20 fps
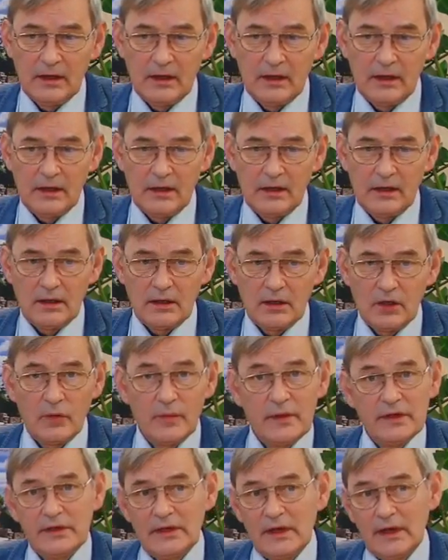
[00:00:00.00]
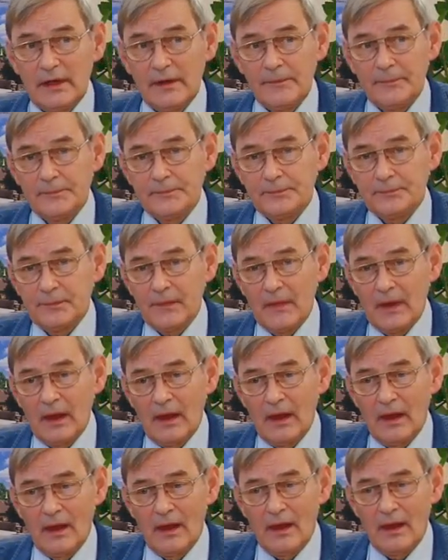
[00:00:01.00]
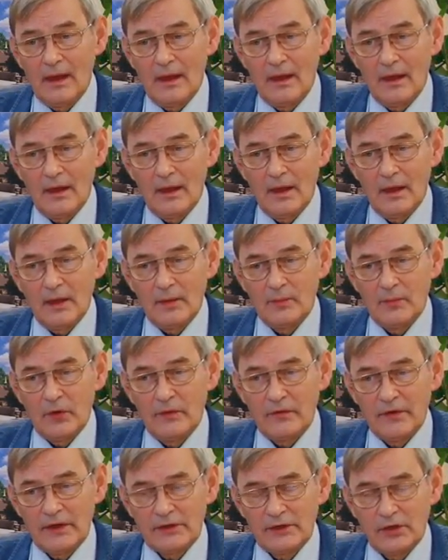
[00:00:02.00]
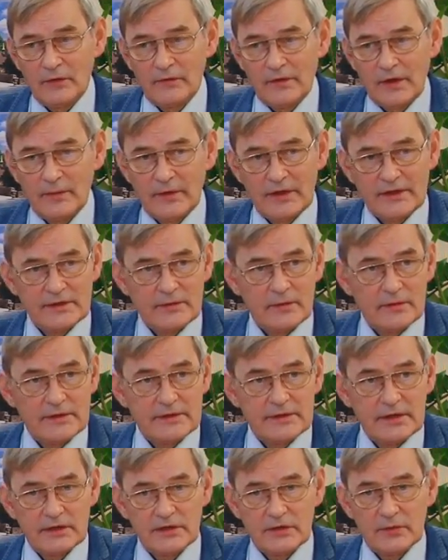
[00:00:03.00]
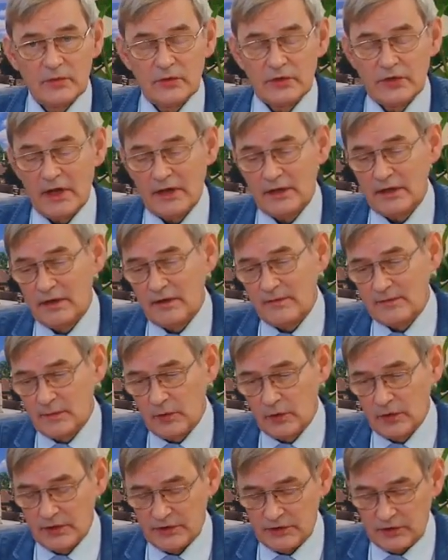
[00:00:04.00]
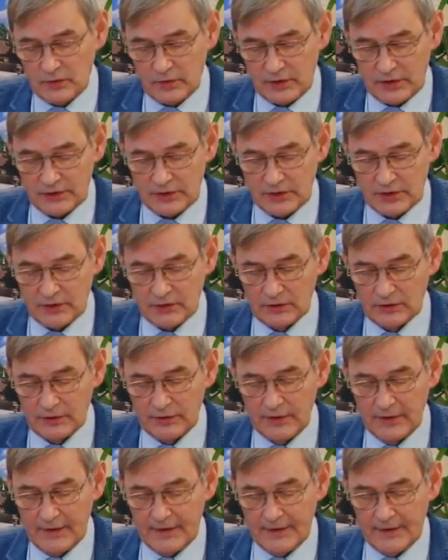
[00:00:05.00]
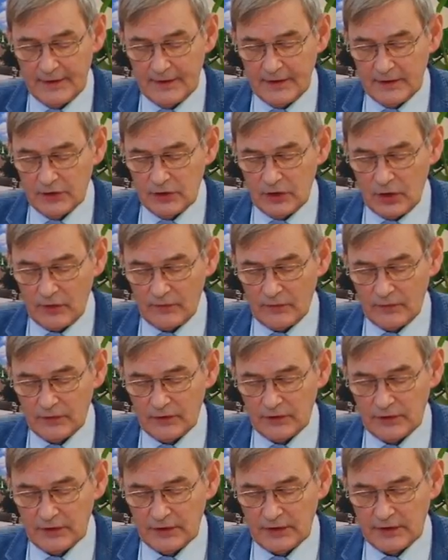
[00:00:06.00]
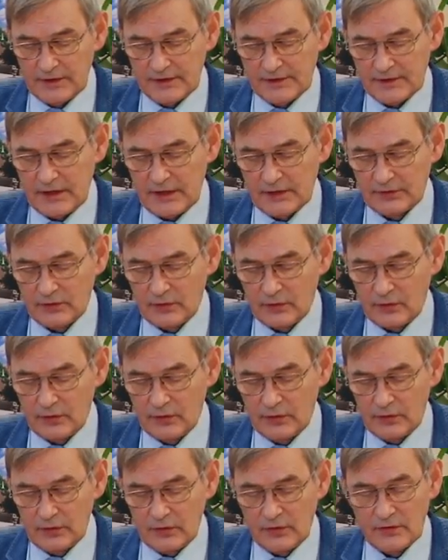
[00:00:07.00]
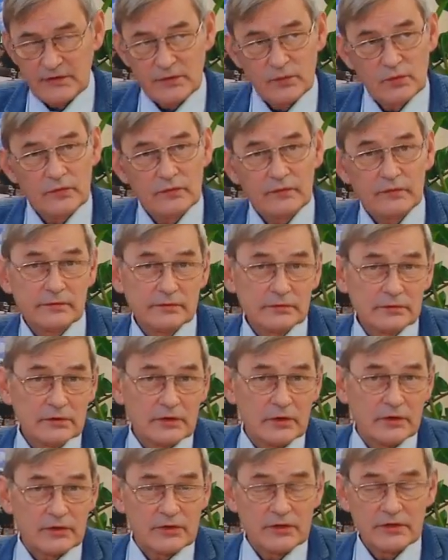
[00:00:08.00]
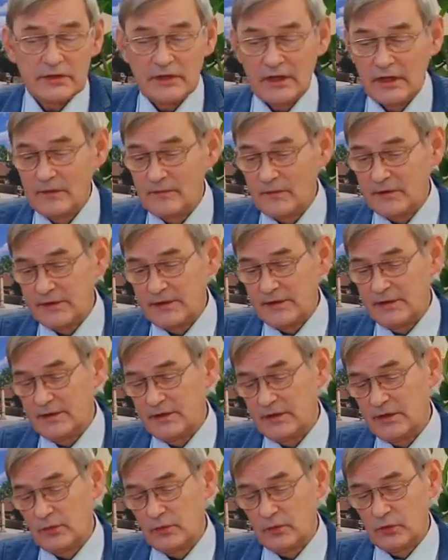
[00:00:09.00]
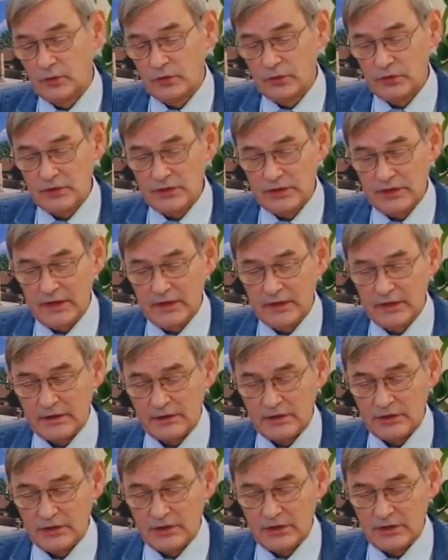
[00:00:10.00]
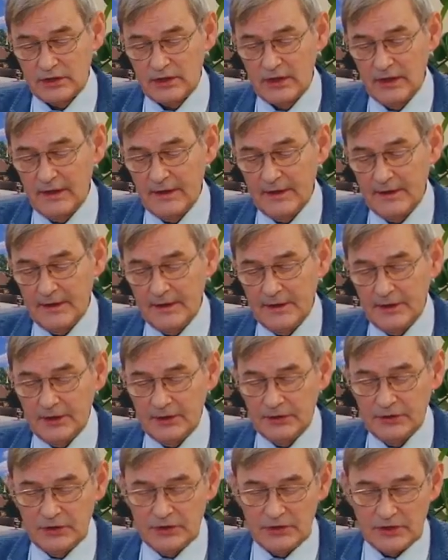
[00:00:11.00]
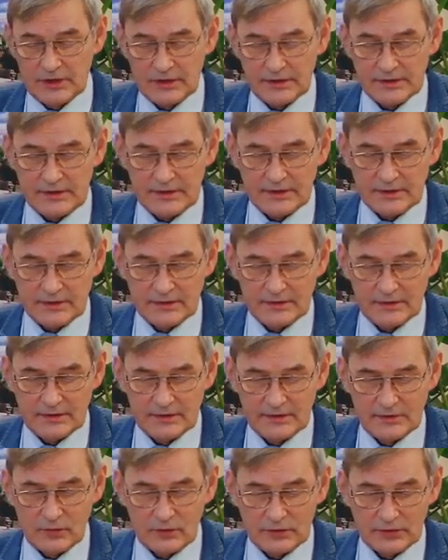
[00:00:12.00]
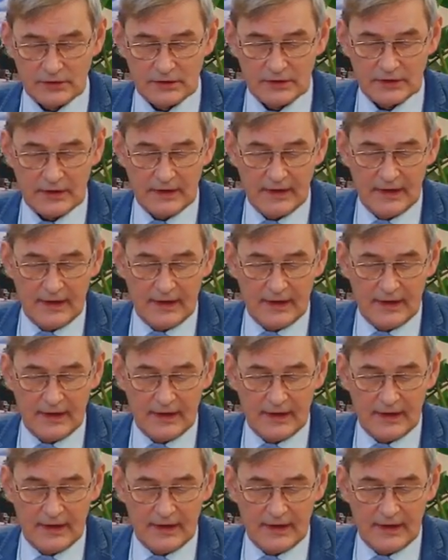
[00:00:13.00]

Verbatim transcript: E, komenda mm, Powiatowa Państwowej Straży Pożarnej wzbogaciła się o nowy rejestrator rozmów. Koszt tej inwestycji to było 14 tysięcy złotych.